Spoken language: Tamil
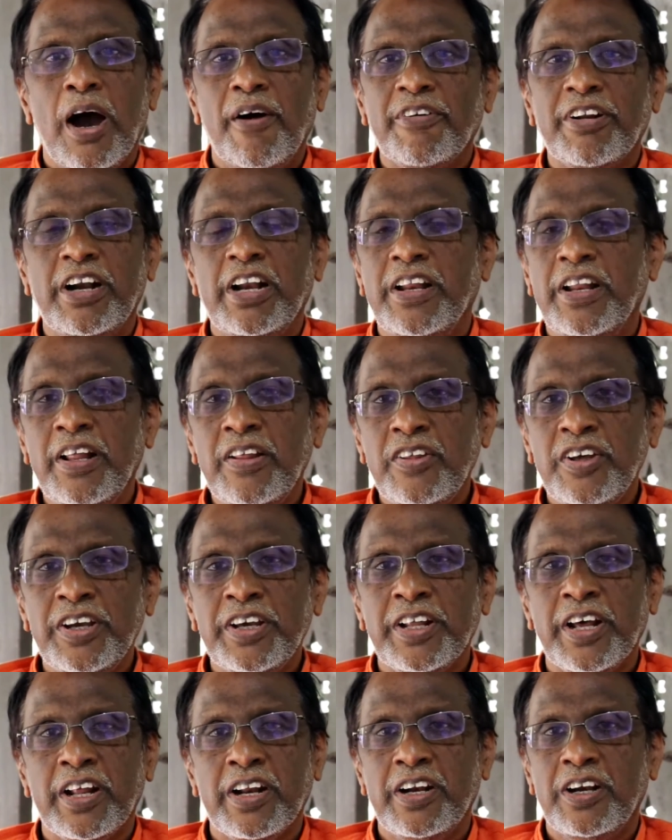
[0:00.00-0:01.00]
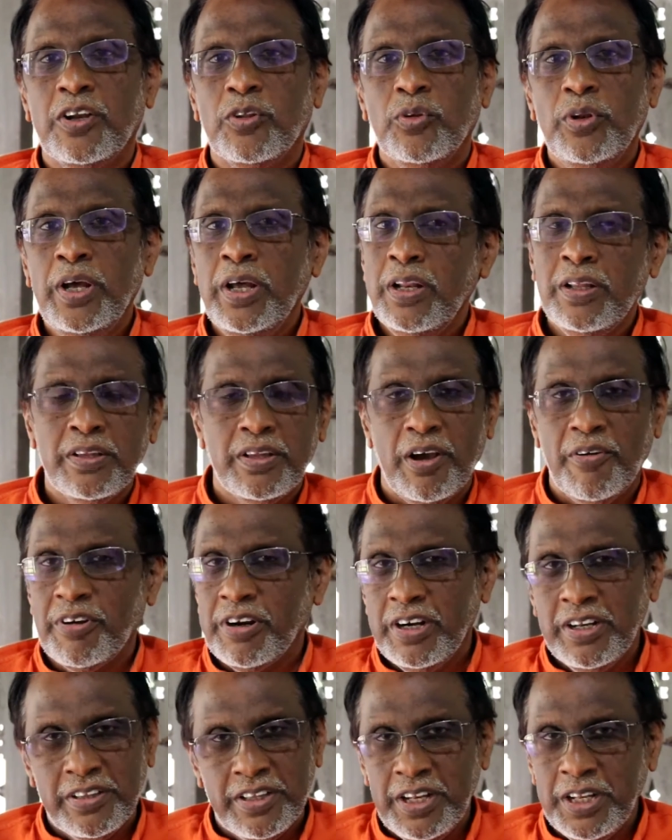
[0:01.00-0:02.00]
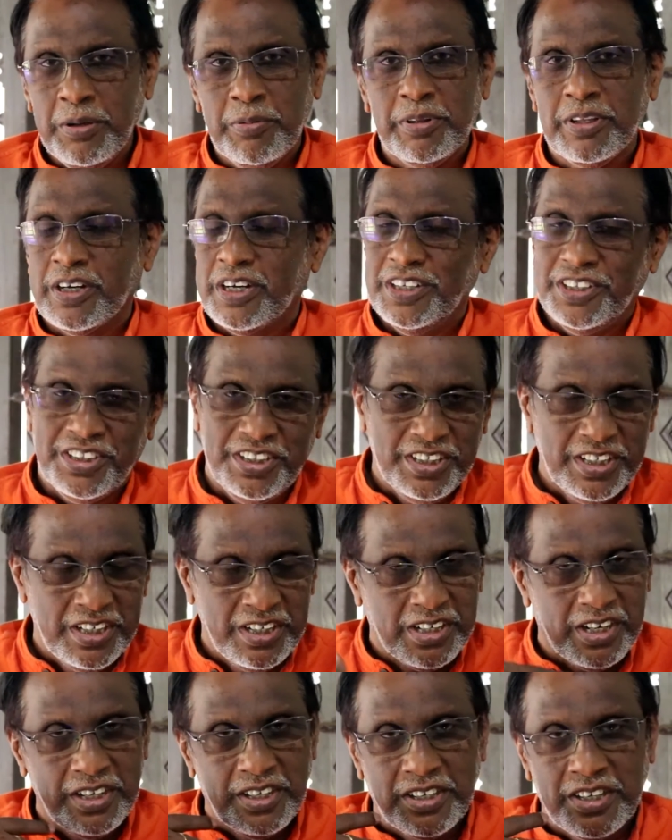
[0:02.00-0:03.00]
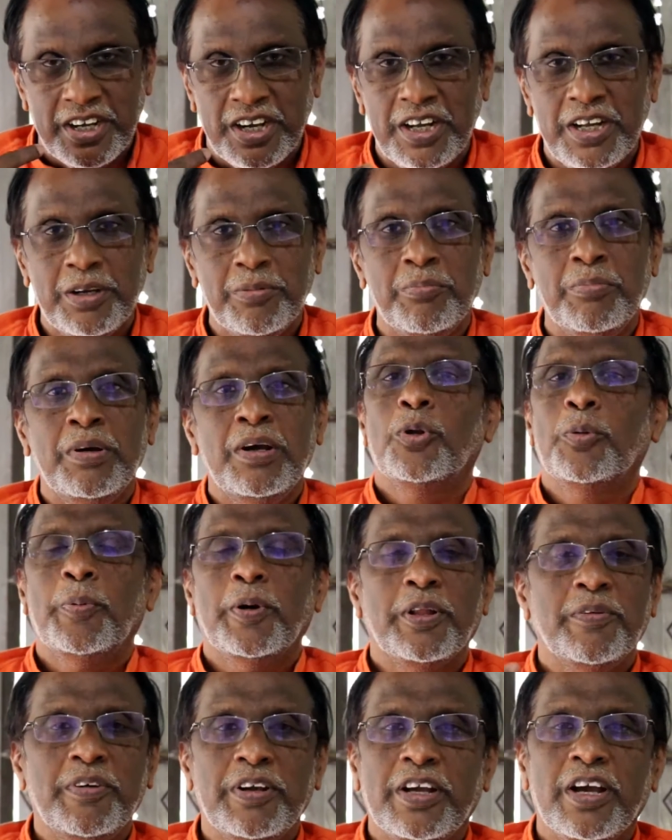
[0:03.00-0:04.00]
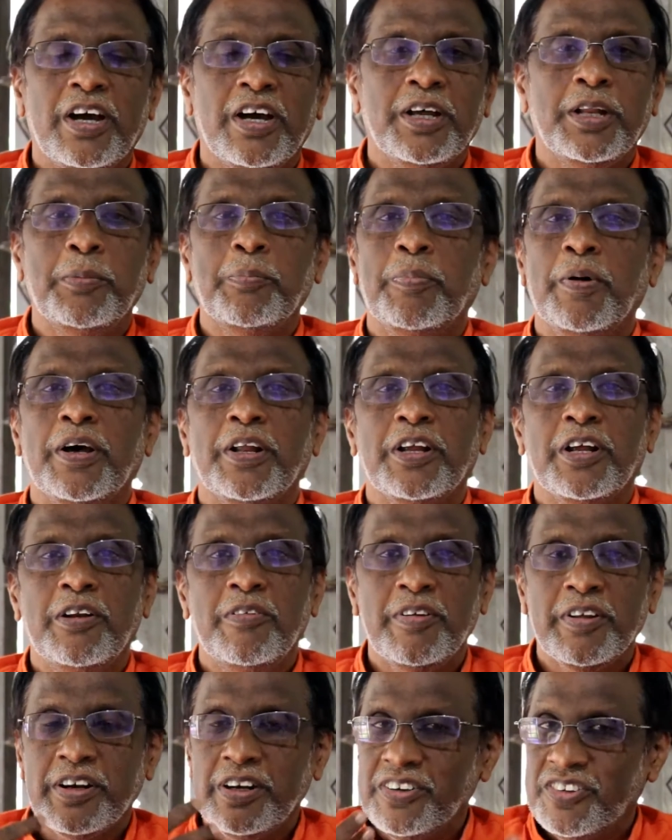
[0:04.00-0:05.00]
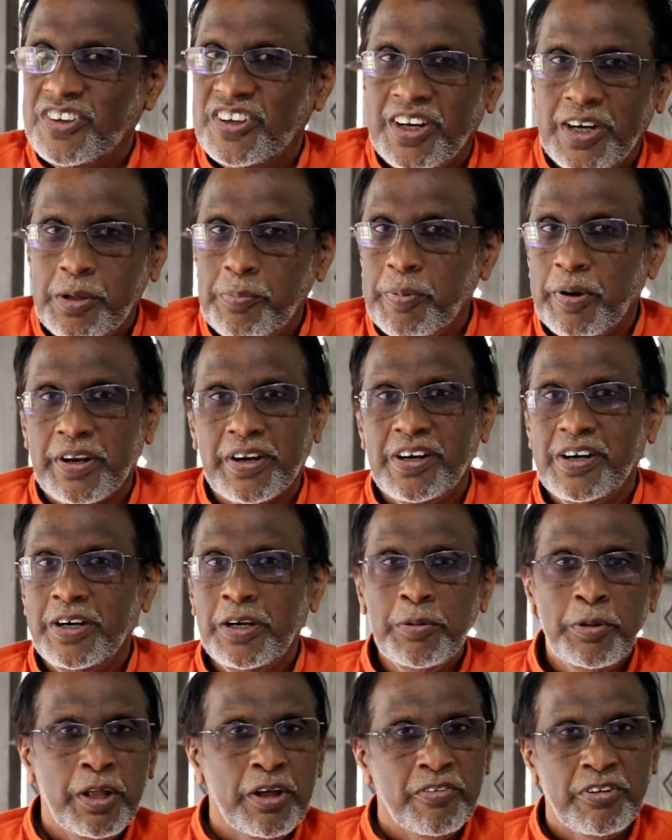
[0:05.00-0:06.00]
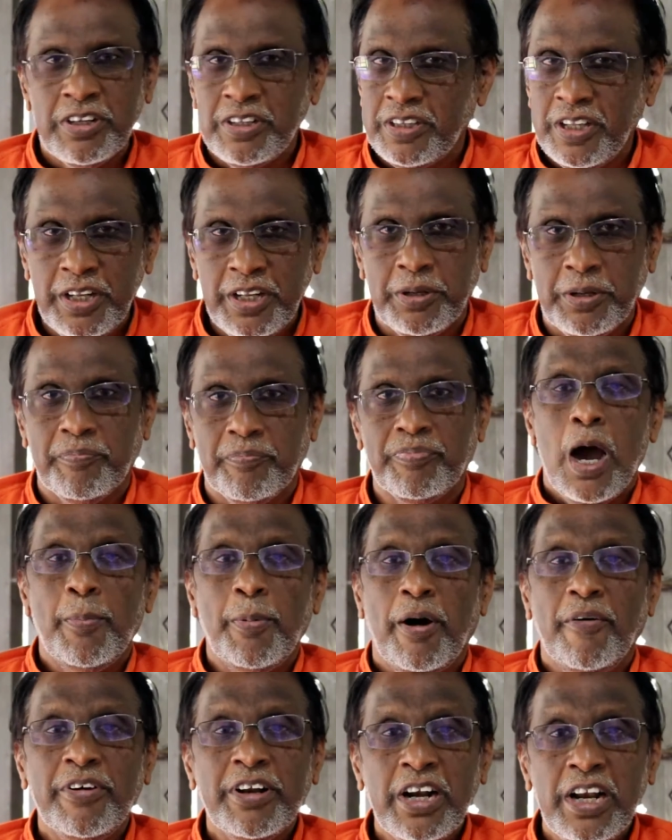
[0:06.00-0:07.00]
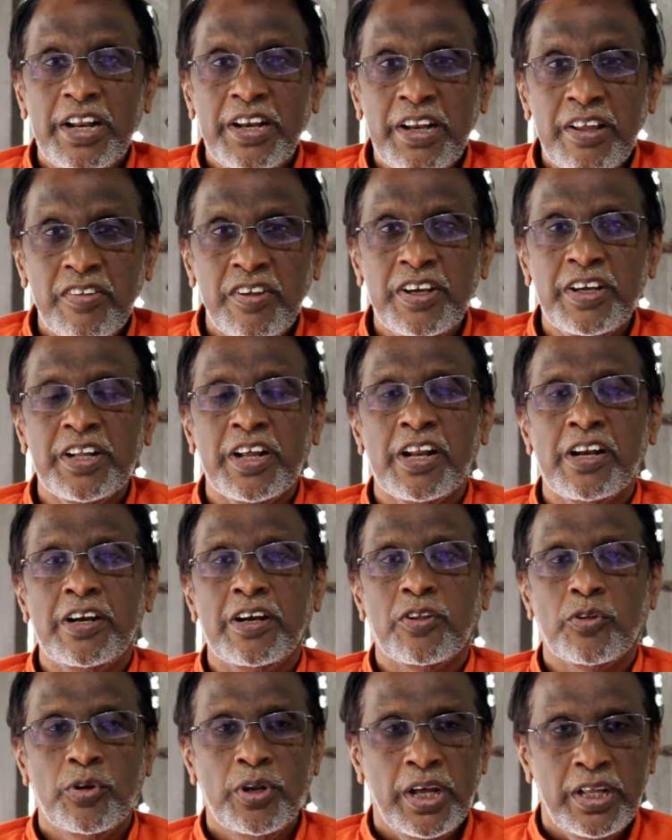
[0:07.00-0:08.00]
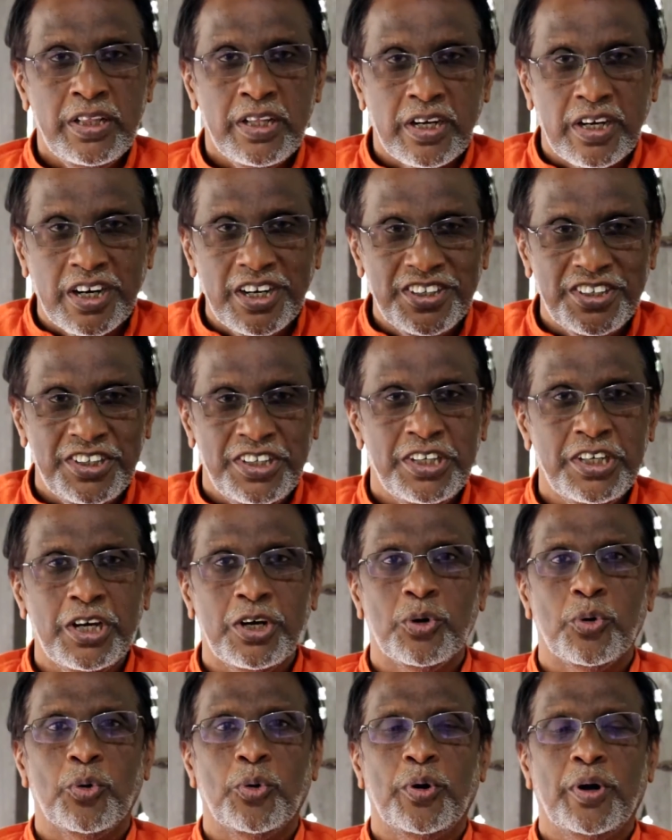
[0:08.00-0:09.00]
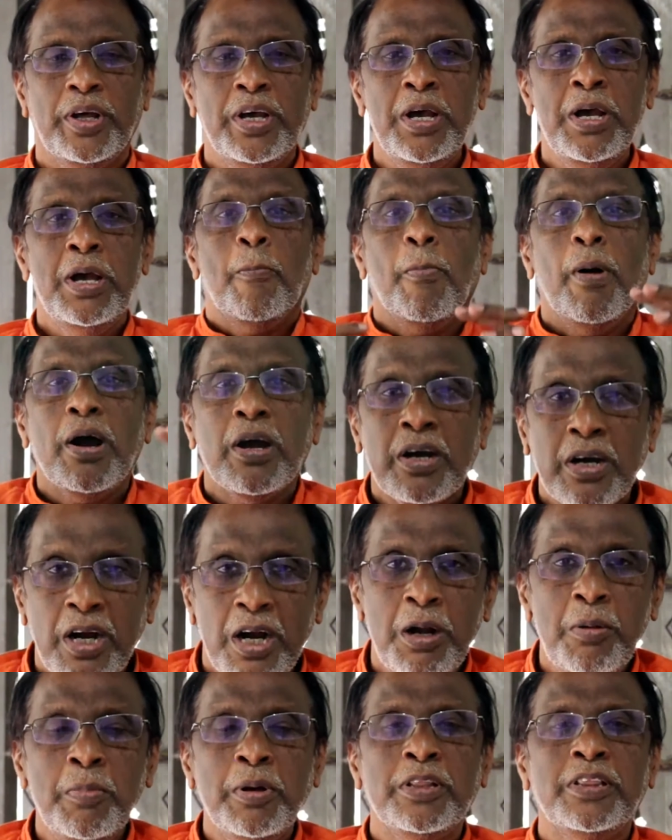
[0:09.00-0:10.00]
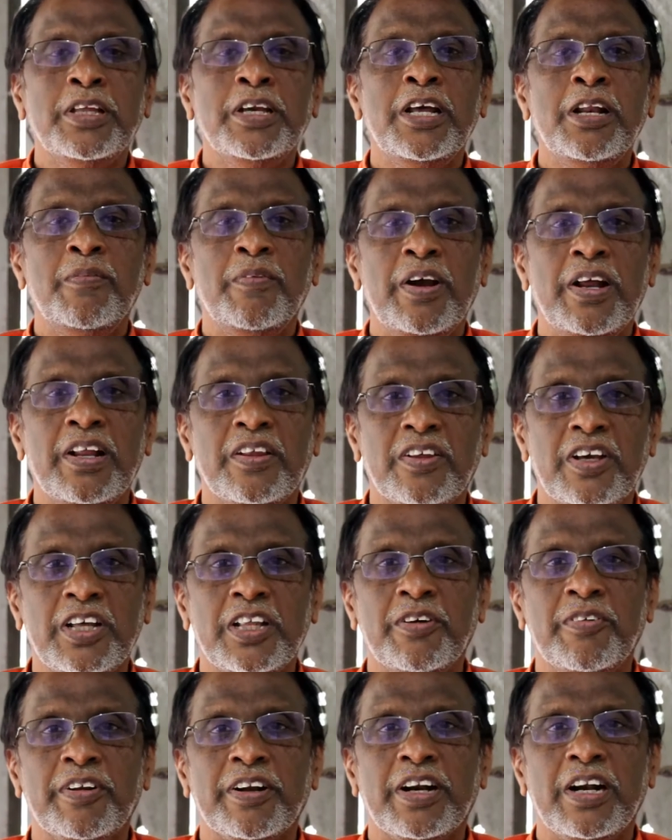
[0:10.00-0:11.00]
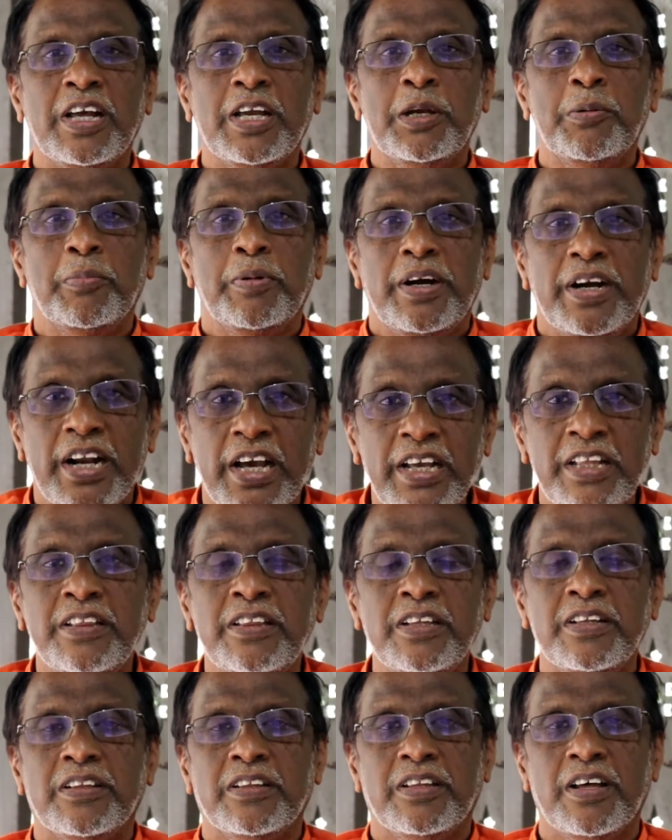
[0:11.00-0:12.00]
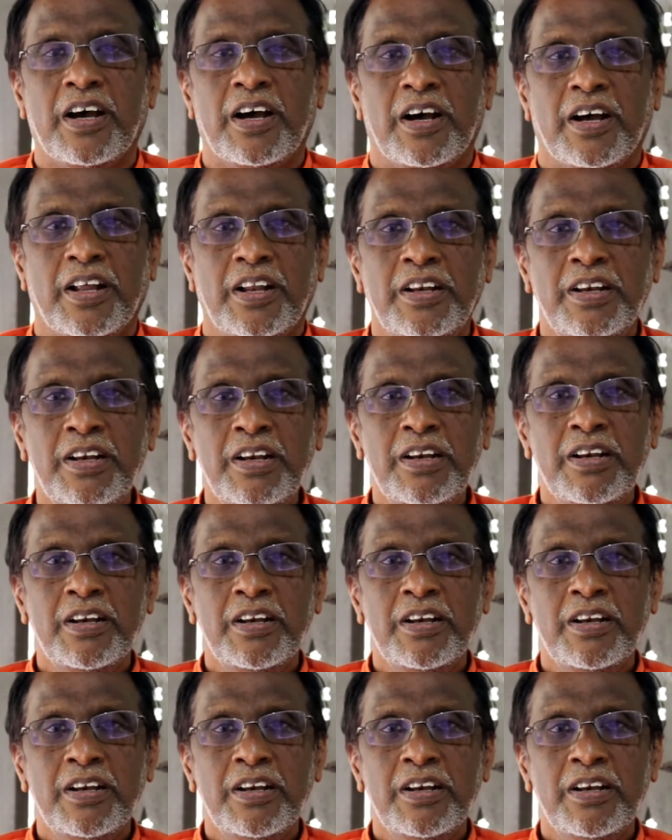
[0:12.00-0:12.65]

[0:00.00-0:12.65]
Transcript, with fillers: அவர்கள் என்ன செய்கிறார்கள் என்று சொன்னால் அவர்களுக்கு தெரியும் இந்த கட்சிகள் கட்டாயம் ஒரு பதவிக்காக நிற்பார்கள் இவர்கள் சீரழிப்பார்கள் என்று அவர்களுக்கு தெரியும் அப்ப அவர்கள் என்ன செய்கிறார்கள் என்று சொன்னால் இந்த கட்சிகளோட மக்கள் மத்தியில் வேலை செய்தவர்களையும் இணைத்து தான்